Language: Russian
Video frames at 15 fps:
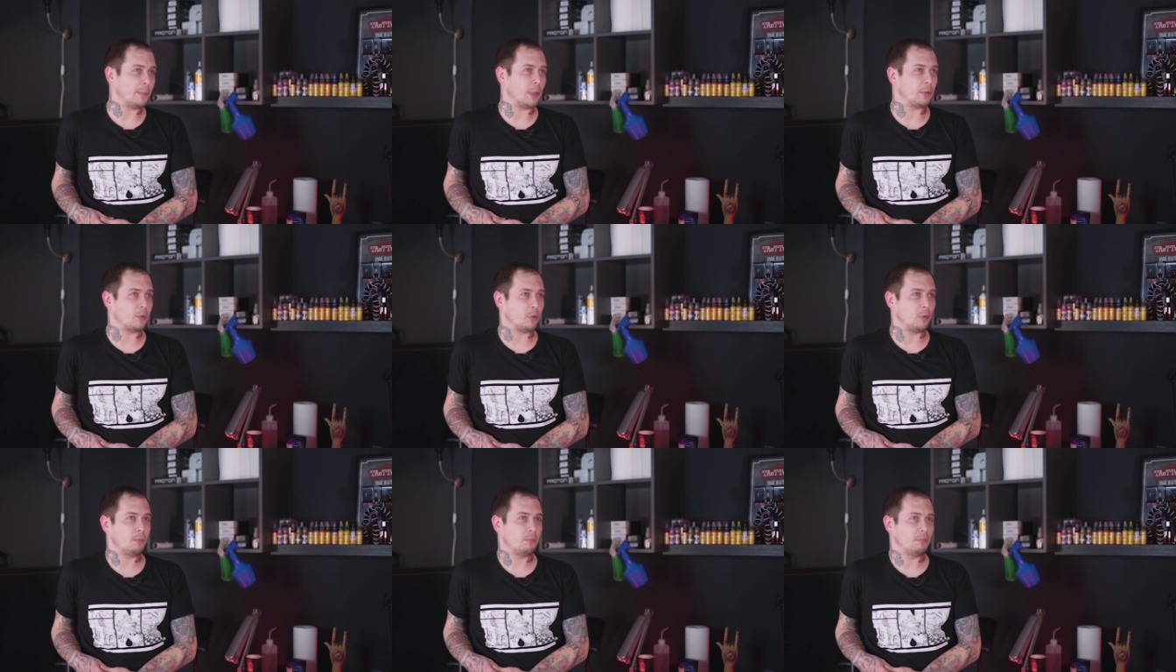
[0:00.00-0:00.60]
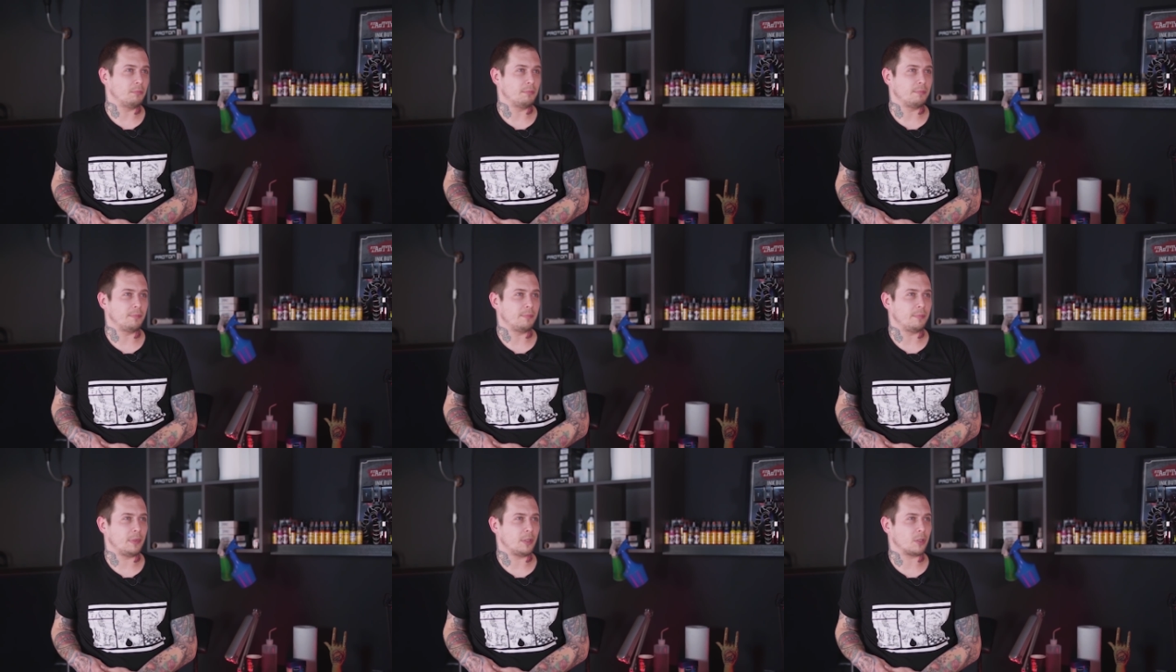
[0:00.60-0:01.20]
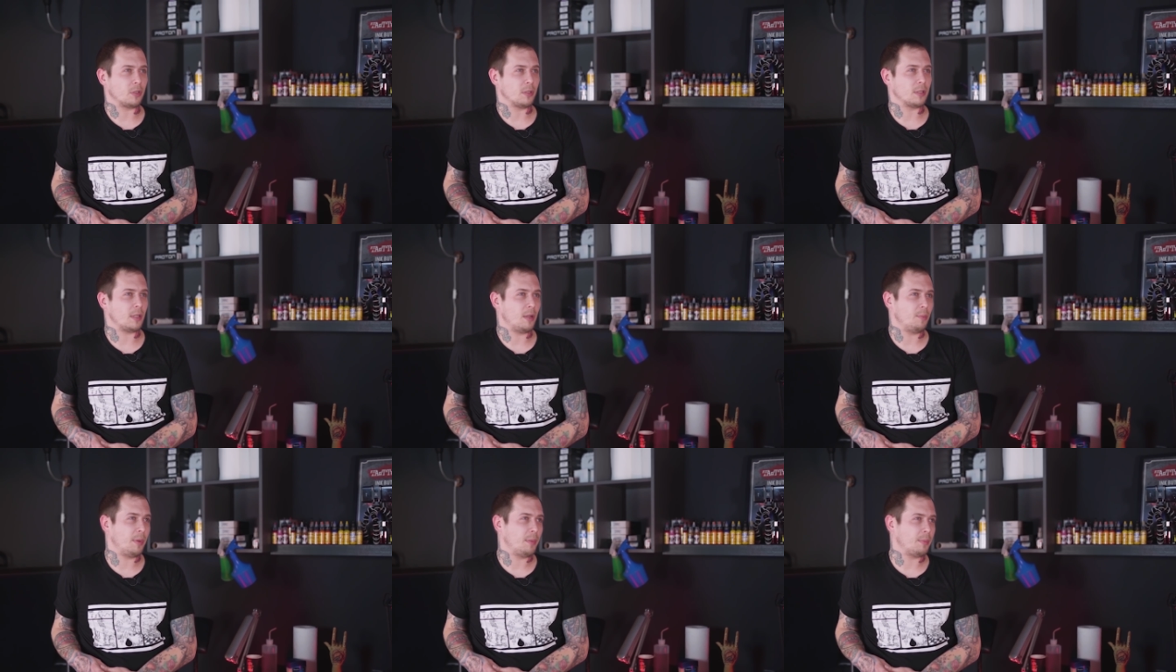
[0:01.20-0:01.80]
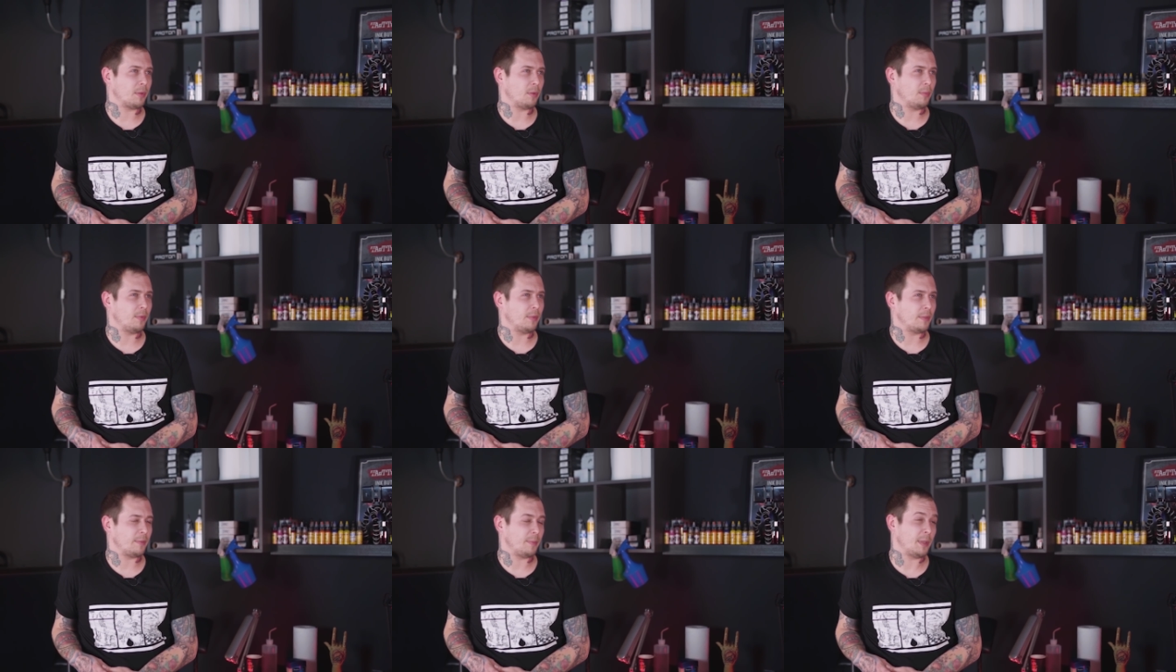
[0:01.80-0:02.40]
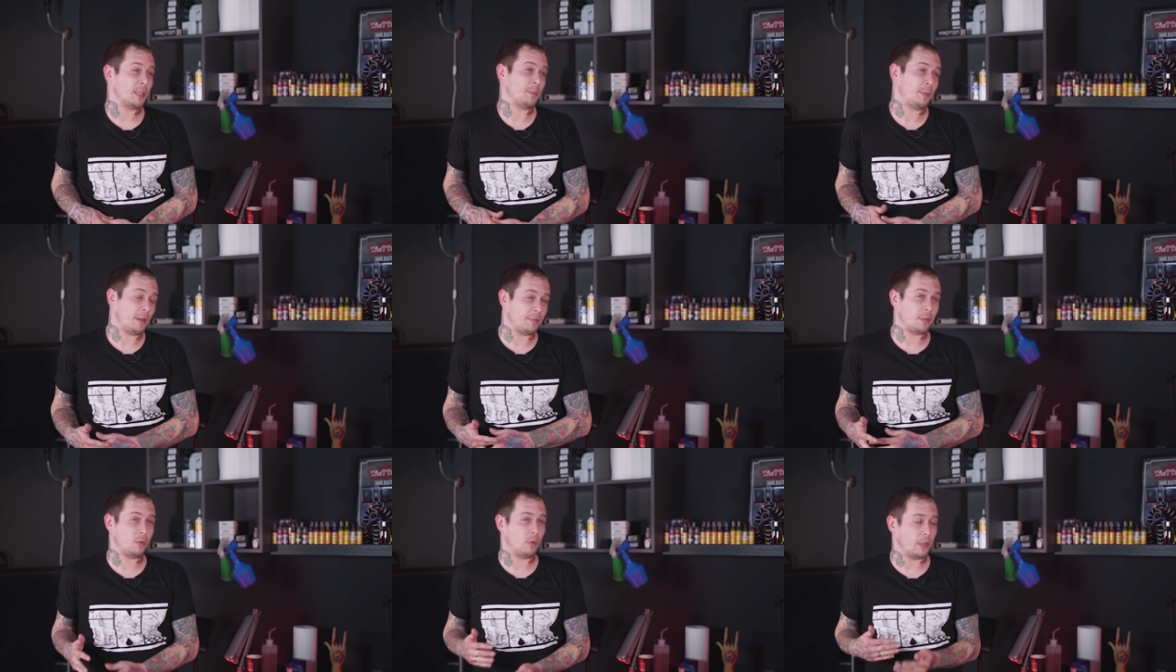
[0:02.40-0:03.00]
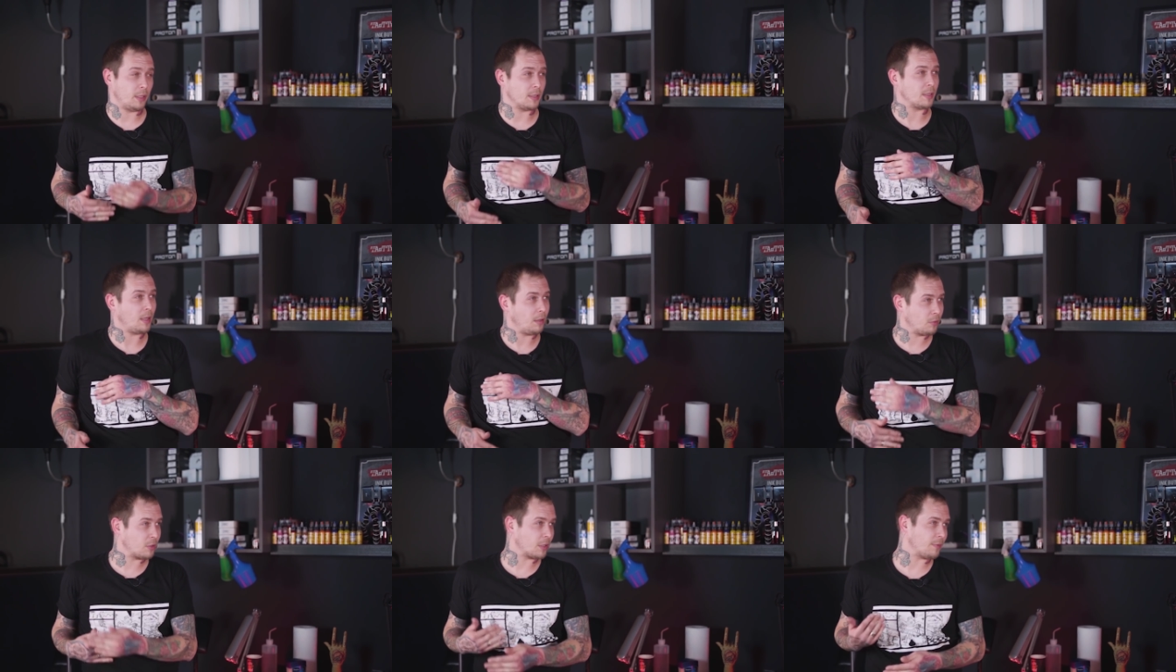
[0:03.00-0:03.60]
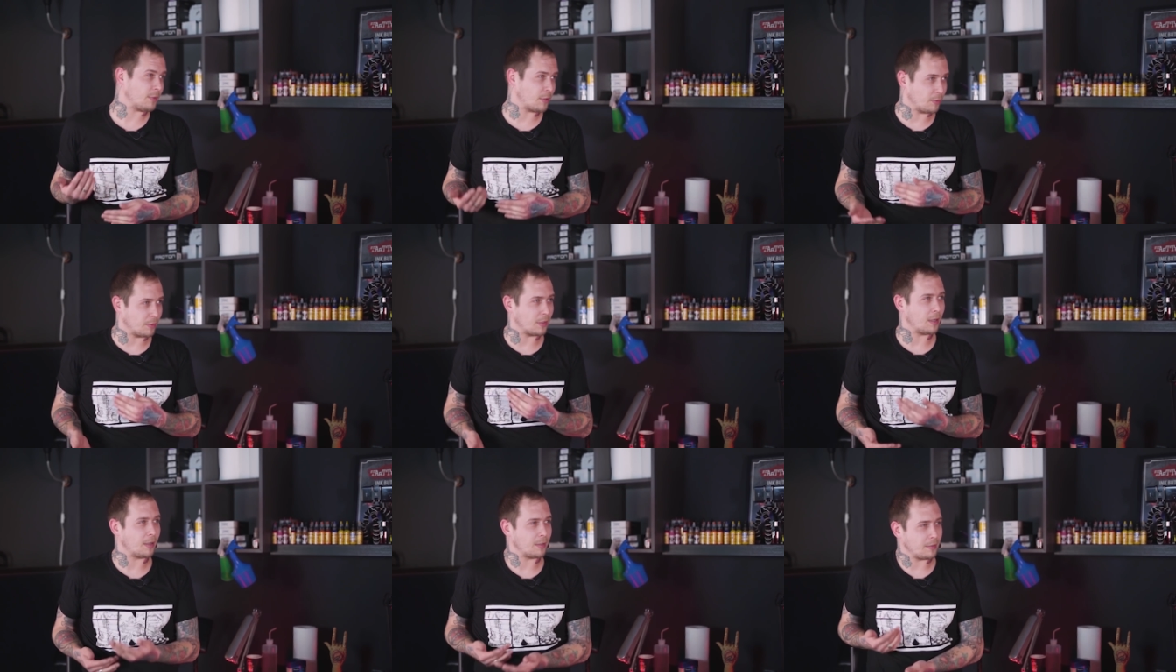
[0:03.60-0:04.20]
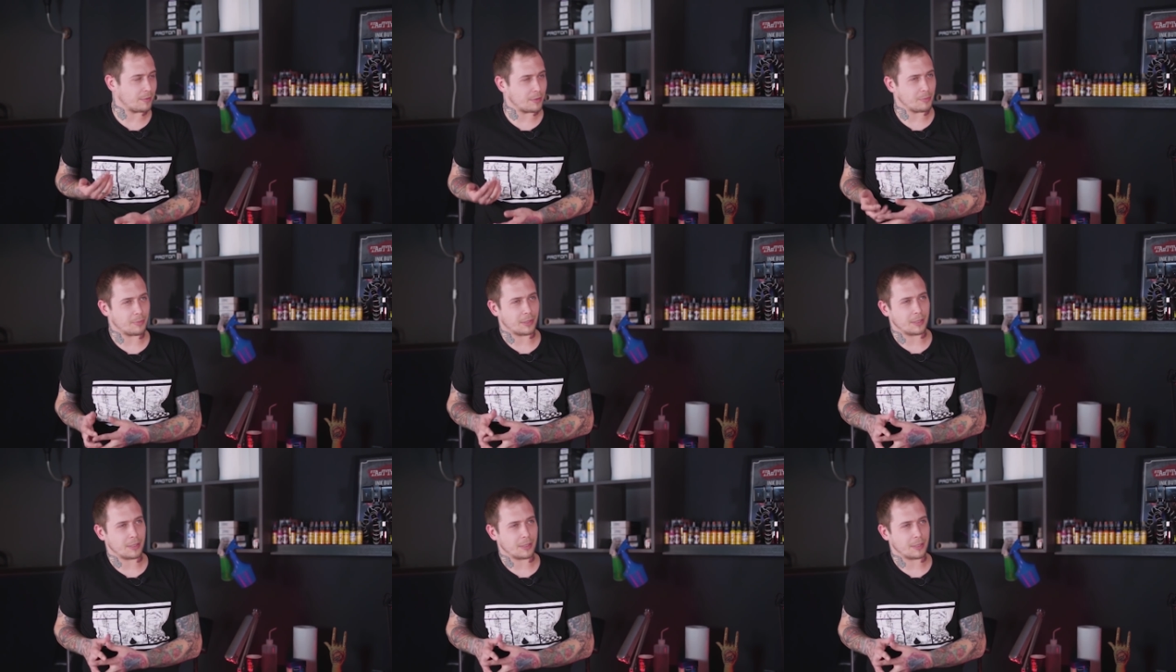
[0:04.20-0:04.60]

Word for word: Потом пришел сам попробовать. В принципе, я в теории знал уже все, как это все